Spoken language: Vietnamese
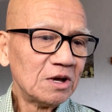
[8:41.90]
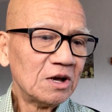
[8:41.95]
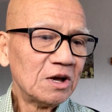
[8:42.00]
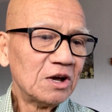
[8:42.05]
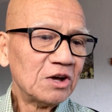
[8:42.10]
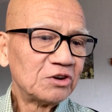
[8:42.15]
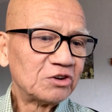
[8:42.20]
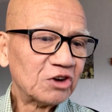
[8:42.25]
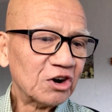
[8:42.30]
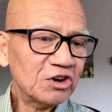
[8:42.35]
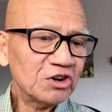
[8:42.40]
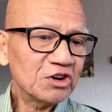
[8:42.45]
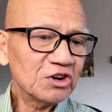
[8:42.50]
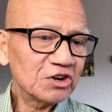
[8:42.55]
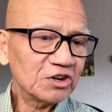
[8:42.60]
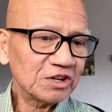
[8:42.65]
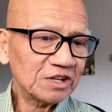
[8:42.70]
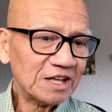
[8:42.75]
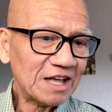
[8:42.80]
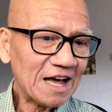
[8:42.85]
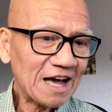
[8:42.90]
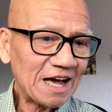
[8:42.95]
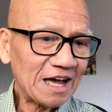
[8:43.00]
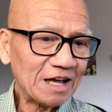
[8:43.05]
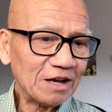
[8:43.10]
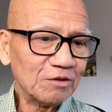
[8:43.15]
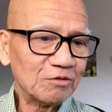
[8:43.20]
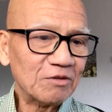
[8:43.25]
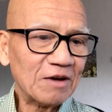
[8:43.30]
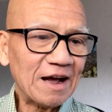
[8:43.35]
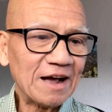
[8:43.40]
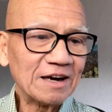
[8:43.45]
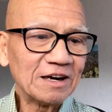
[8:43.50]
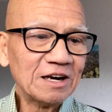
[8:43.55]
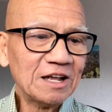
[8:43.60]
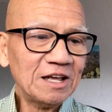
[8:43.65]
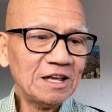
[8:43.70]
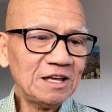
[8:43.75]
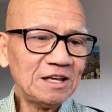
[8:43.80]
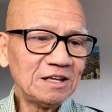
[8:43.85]
Trên đường dài vạn
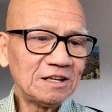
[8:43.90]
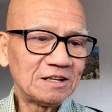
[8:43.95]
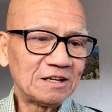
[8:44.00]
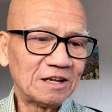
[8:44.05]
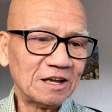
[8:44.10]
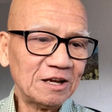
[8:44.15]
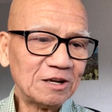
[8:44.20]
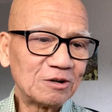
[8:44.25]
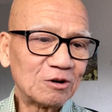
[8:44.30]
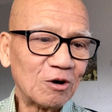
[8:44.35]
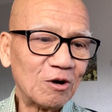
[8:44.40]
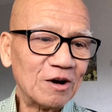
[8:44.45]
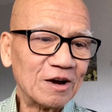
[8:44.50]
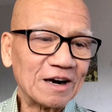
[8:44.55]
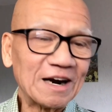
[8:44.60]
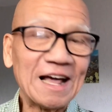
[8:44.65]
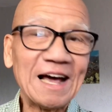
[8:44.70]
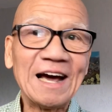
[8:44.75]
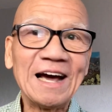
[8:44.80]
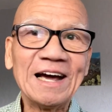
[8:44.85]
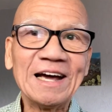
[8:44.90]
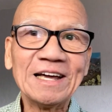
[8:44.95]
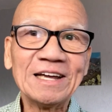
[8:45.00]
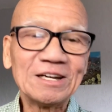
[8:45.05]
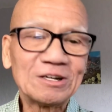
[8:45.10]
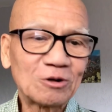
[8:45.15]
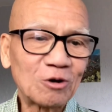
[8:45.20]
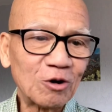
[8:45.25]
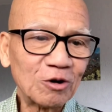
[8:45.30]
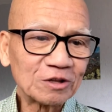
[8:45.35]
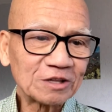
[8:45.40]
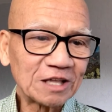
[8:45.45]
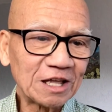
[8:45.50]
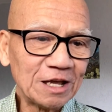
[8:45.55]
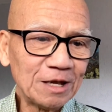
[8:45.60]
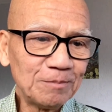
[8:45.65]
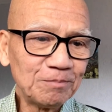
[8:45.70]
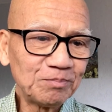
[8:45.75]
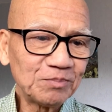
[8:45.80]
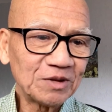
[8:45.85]
lý chỉ còn lại con
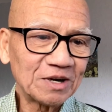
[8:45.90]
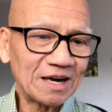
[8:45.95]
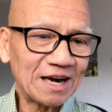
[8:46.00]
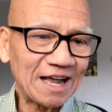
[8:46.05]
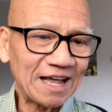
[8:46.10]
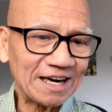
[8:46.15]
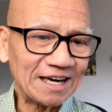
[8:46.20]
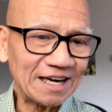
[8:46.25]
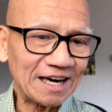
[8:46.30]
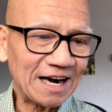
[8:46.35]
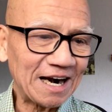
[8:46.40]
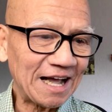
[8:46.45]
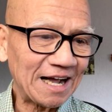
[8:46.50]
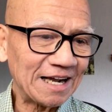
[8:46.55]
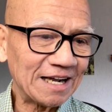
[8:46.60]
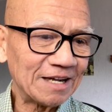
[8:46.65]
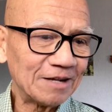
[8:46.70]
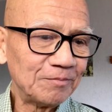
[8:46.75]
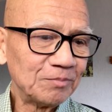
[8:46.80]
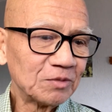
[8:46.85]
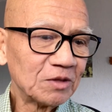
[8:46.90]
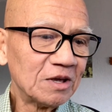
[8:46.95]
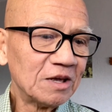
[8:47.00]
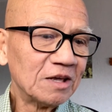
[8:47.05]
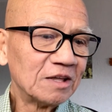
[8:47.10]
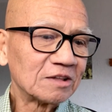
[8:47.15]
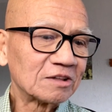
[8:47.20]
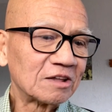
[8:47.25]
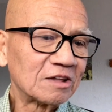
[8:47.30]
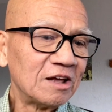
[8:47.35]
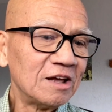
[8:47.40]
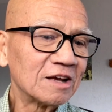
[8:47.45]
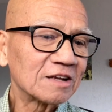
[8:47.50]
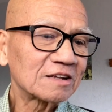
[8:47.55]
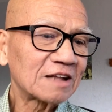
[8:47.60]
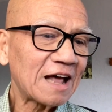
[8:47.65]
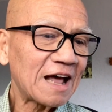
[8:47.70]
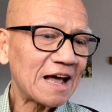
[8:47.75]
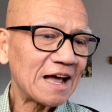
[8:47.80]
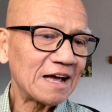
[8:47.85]
tim lành lặn, thiết
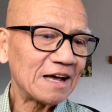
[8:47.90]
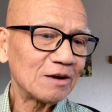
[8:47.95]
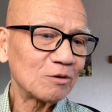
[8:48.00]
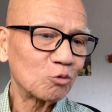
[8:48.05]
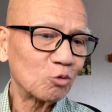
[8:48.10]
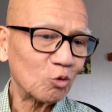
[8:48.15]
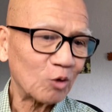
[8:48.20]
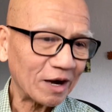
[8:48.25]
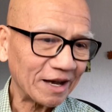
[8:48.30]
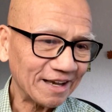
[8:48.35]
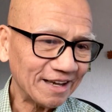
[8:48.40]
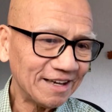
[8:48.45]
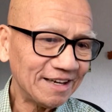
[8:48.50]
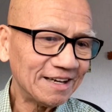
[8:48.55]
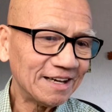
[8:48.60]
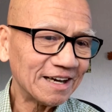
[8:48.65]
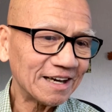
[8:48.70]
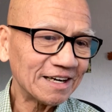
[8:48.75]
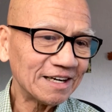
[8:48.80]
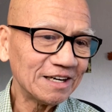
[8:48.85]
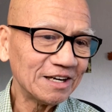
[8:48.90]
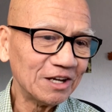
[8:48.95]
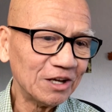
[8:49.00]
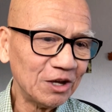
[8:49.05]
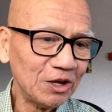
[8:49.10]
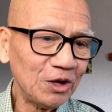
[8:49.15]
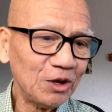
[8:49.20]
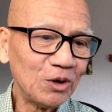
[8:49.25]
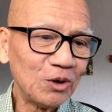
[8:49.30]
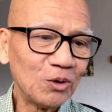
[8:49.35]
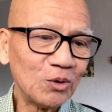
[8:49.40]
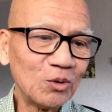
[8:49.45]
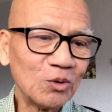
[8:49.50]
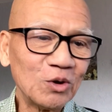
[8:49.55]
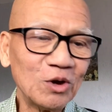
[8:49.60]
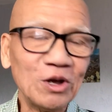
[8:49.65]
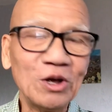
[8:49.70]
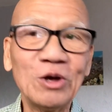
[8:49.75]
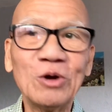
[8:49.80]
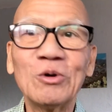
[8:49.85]
tha quẩy gánh yêu
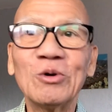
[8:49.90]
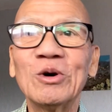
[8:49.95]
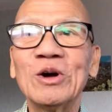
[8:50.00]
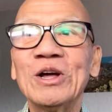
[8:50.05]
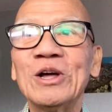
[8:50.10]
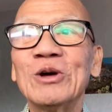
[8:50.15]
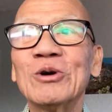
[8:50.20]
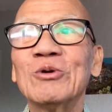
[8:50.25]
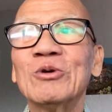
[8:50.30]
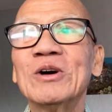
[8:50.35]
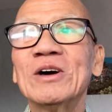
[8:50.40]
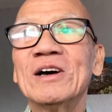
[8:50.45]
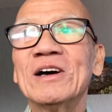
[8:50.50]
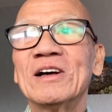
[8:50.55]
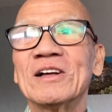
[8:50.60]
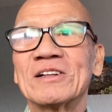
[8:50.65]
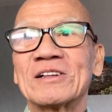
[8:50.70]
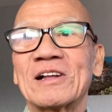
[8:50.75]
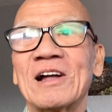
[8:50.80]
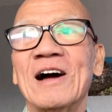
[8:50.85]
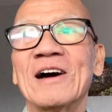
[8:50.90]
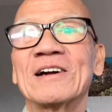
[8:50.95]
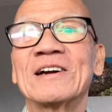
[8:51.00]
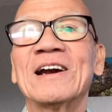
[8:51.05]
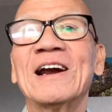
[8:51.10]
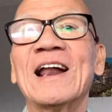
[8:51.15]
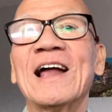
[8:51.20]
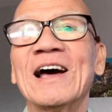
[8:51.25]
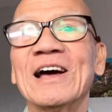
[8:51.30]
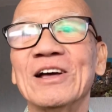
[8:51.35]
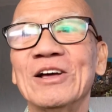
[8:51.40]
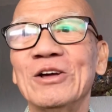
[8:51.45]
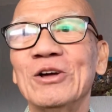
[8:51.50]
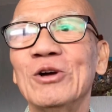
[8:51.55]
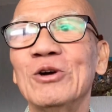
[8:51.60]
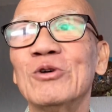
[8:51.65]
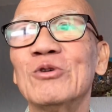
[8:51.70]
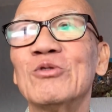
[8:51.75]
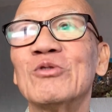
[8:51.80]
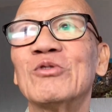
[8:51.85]
yêu yêu thật là
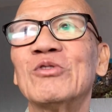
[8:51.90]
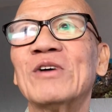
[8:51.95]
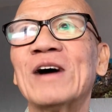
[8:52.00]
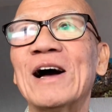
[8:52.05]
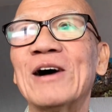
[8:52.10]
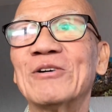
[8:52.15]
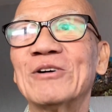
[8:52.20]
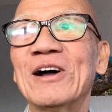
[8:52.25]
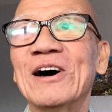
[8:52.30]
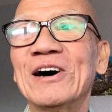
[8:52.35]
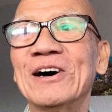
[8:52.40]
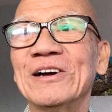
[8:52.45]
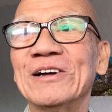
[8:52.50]
yêu vào đời